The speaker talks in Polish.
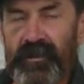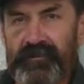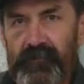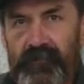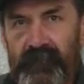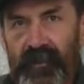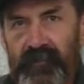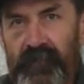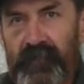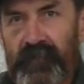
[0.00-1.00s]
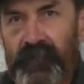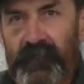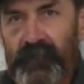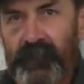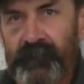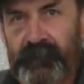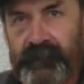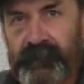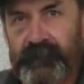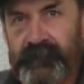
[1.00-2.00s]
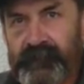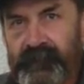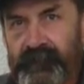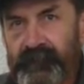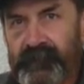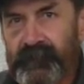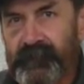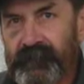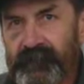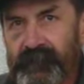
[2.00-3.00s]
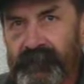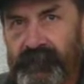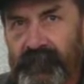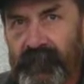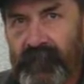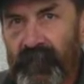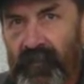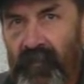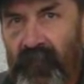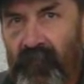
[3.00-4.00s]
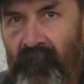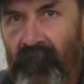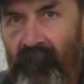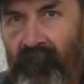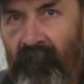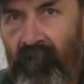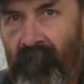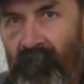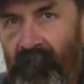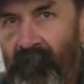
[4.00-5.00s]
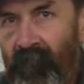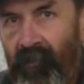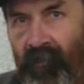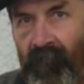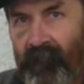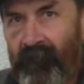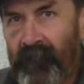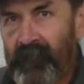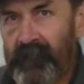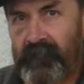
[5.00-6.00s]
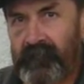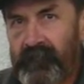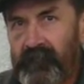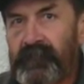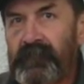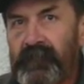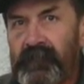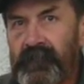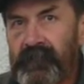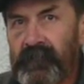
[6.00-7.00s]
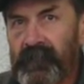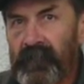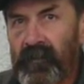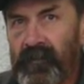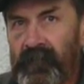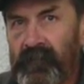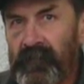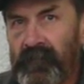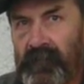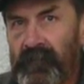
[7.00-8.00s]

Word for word: z dzichu. to by musiał być nas, nastąpić cud. To ludzie trenują całe życie człowieku, żeby przebiec maraton. Wiesz, ile biegną maraton najlepsi? No zgadnij.